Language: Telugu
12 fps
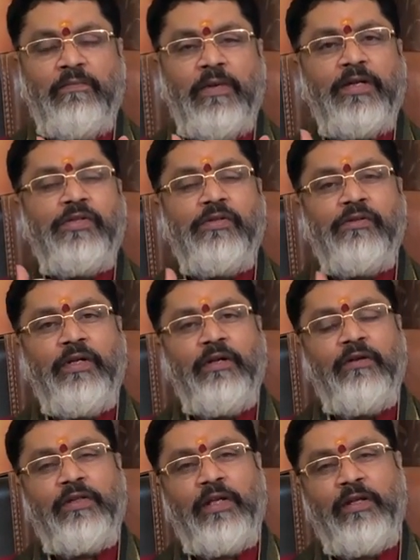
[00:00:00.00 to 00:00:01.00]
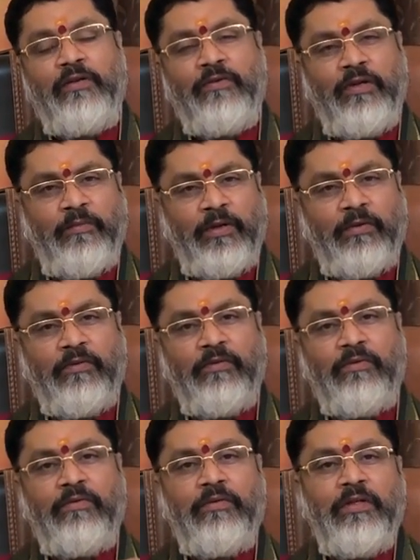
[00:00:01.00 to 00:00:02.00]
మార్చి ఏడో తారీఖు నుండి మనకు
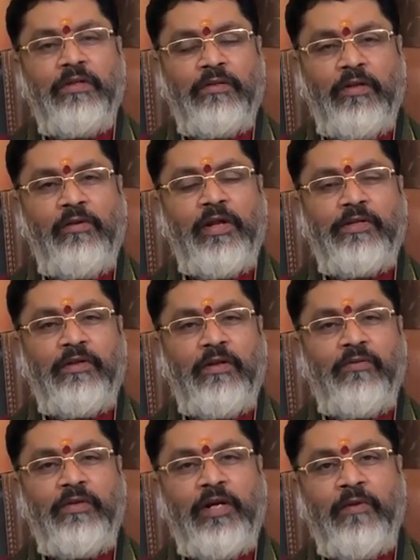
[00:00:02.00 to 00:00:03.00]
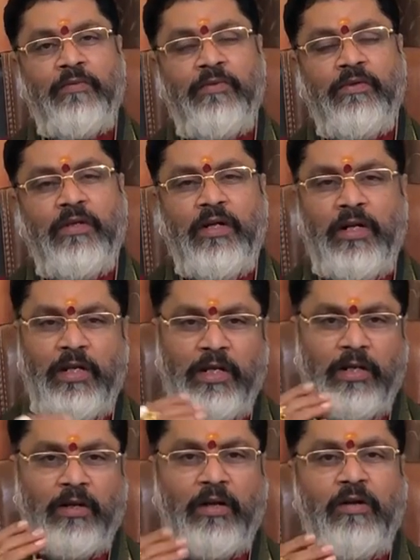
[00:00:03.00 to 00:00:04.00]
ధనురాశిలో ఉండడము
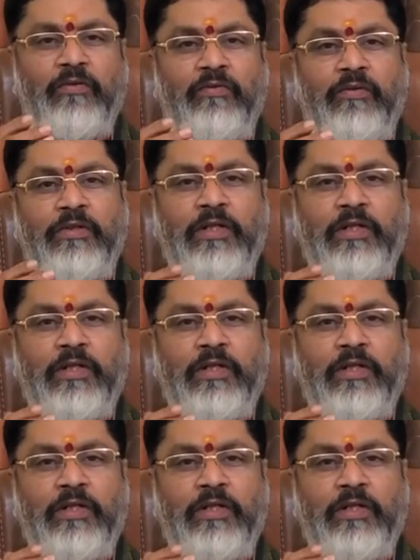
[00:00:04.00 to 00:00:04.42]
అలాగే రాహు